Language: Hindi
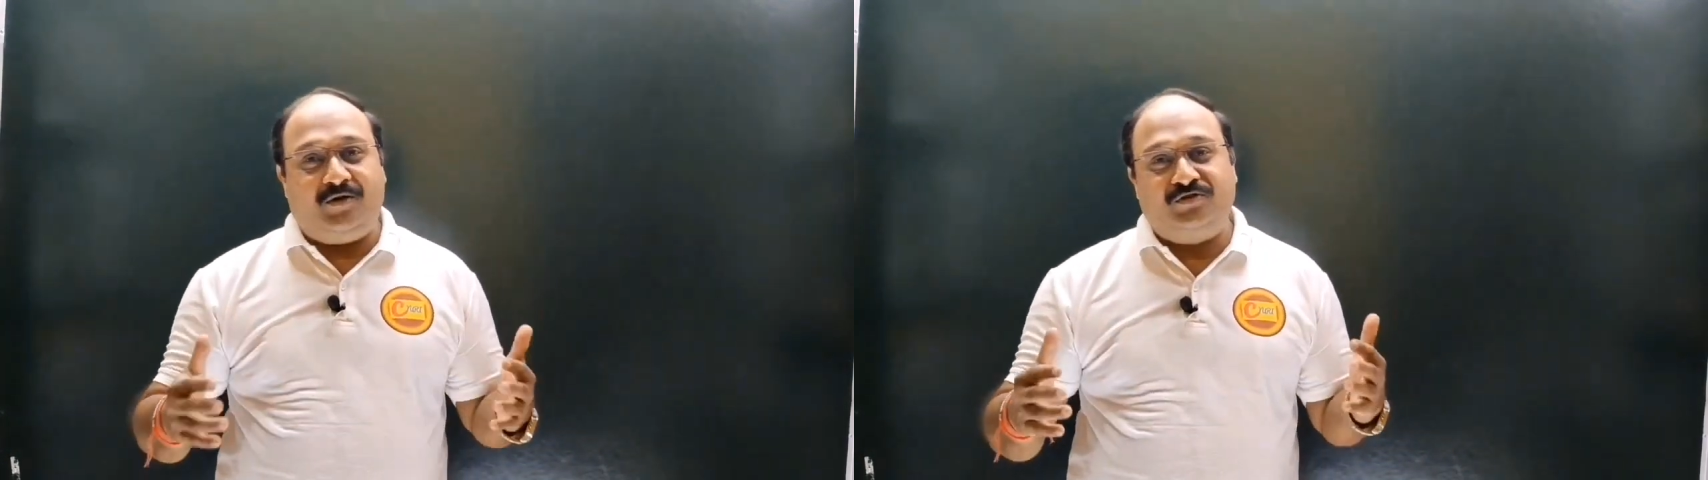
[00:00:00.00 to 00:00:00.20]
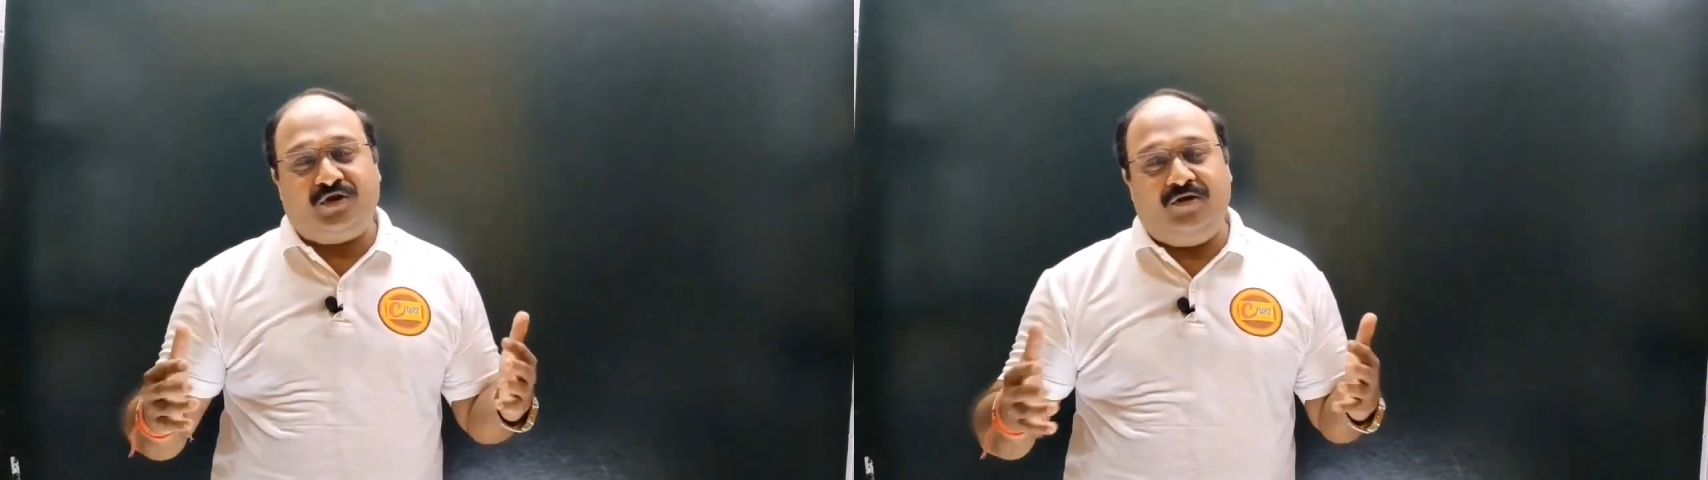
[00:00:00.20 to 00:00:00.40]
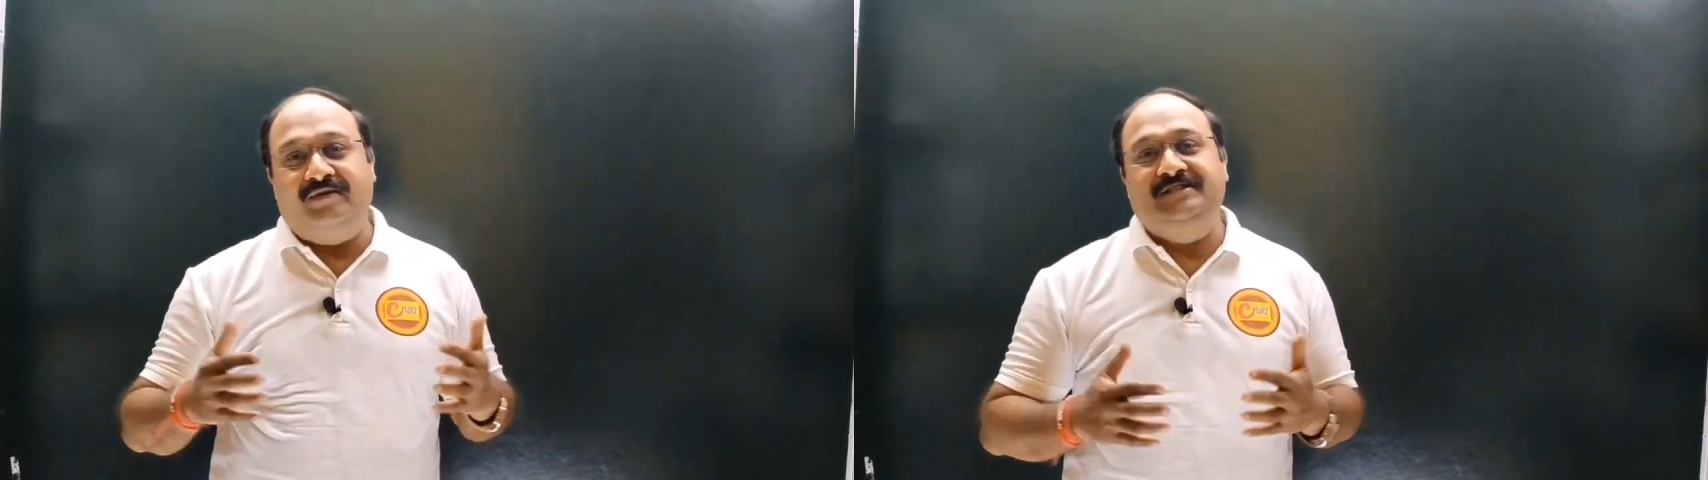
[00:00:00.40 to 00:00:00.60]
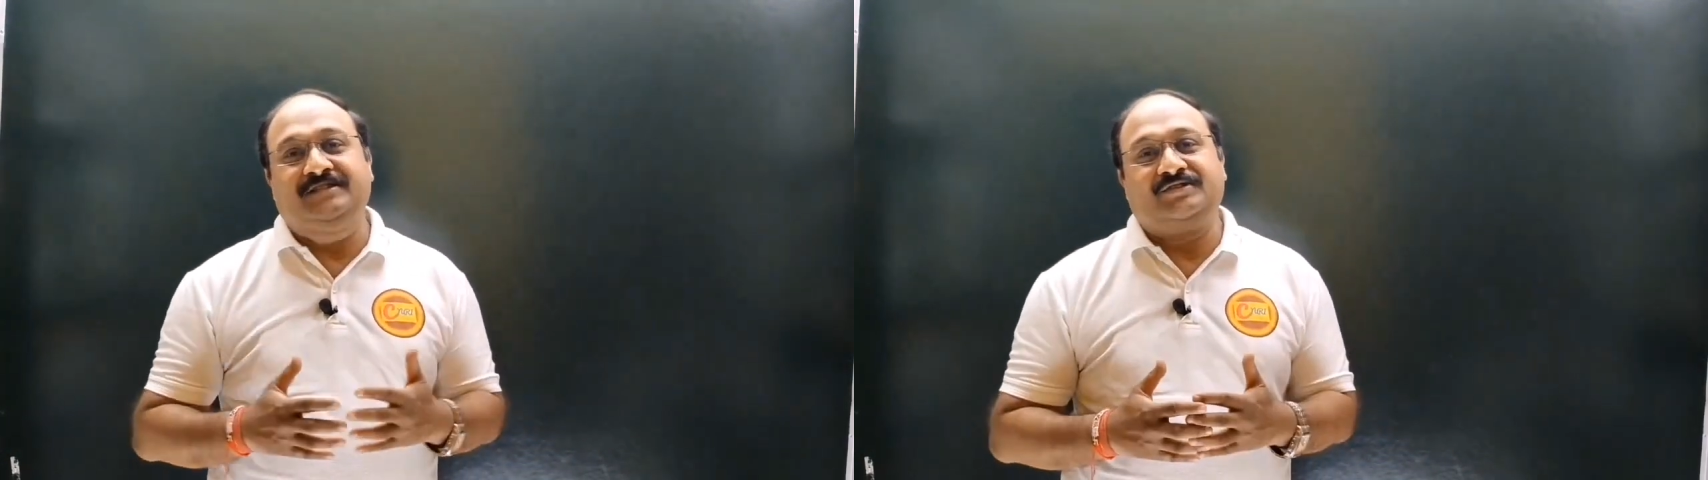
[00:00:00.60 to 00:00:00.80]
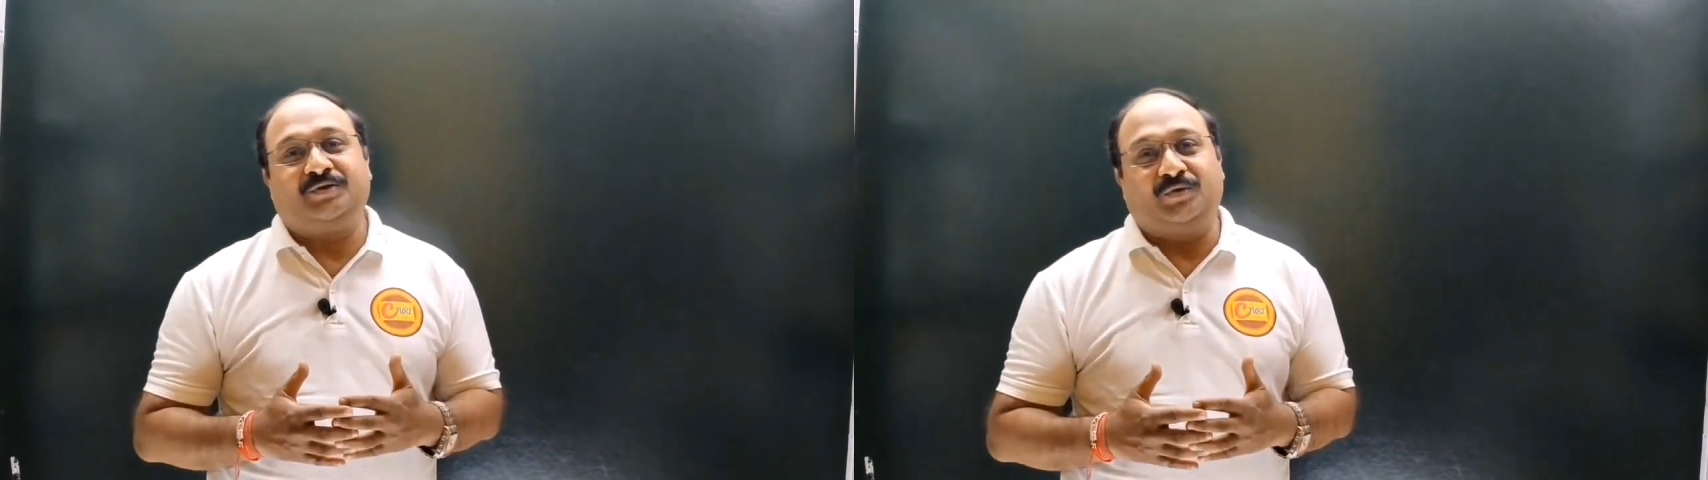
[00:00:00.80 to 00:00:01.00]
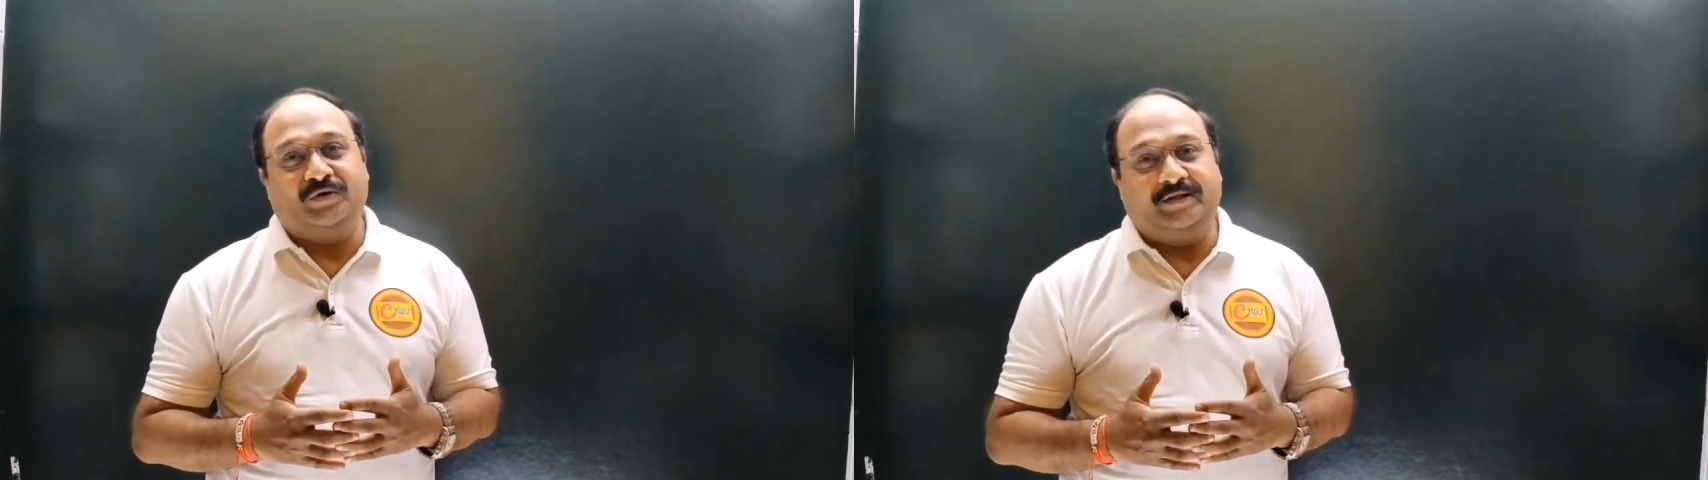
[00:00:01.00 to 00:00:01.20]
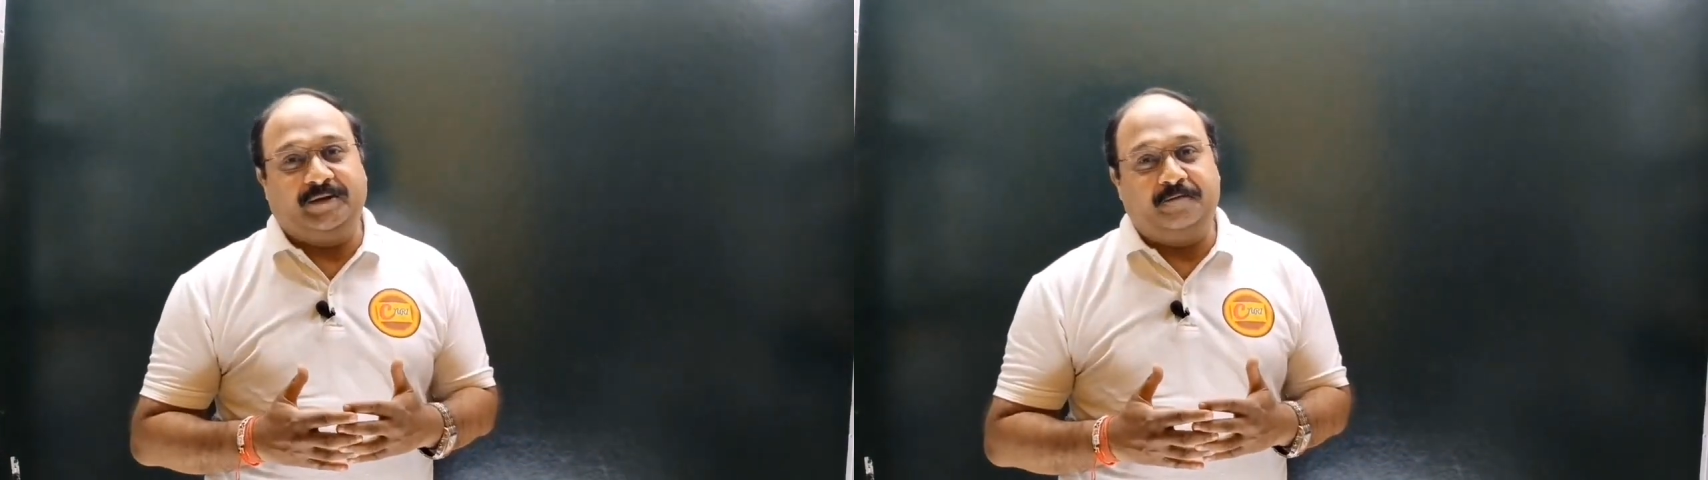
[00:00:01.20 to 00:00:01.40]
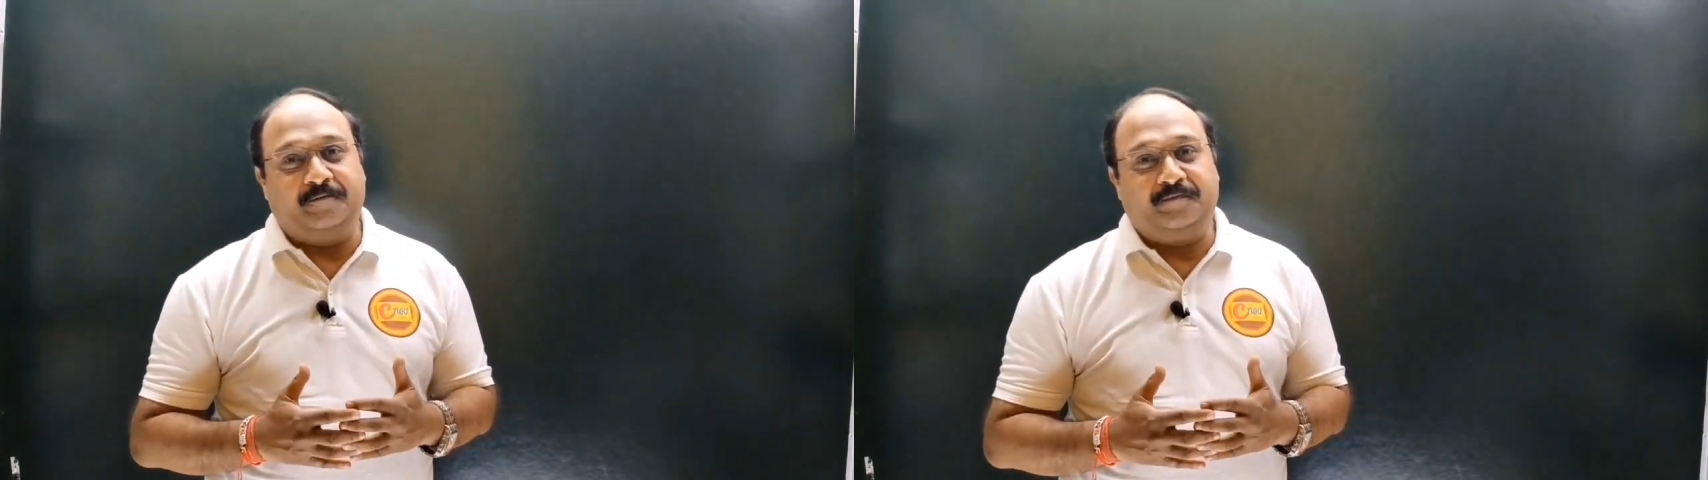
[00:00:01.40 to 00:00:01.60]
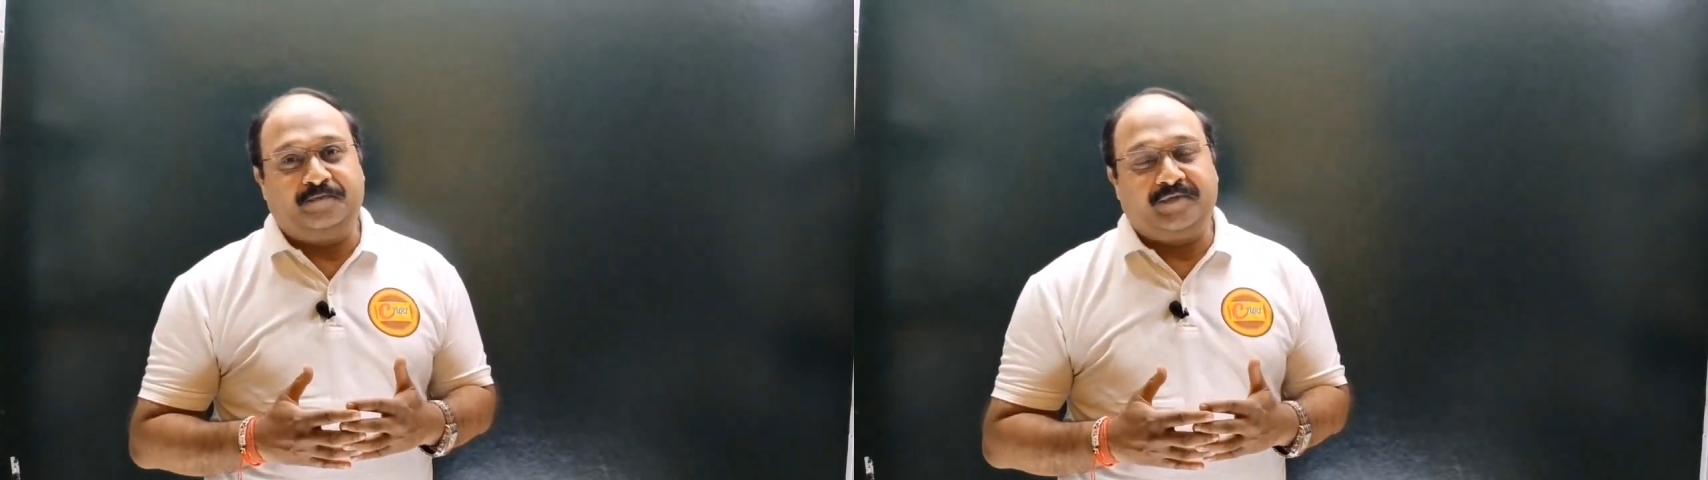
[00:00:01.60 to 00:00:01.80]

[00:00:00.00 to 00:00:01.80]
डाउट सॉल्विंग से शुरू हुई थी